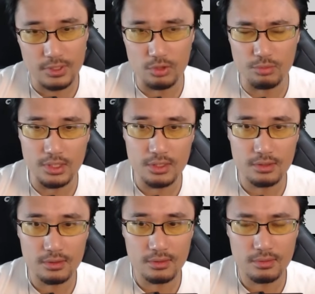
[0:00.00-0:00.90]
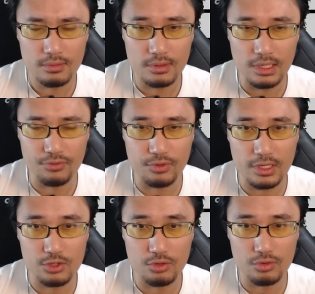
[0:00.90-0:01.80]
C'est dommage. Là, il
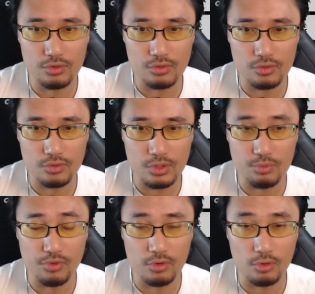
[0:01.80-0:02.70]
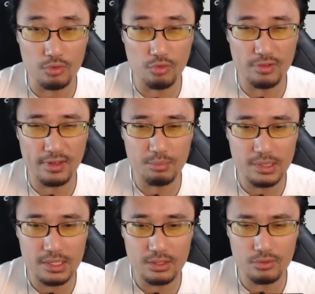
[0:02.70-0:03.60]
faudrait que je... Il me faut encore deux
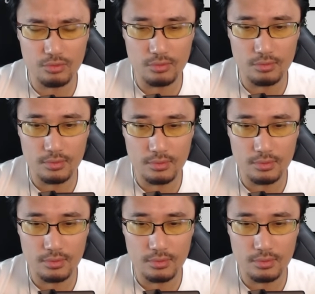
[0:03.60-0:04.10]
apparitions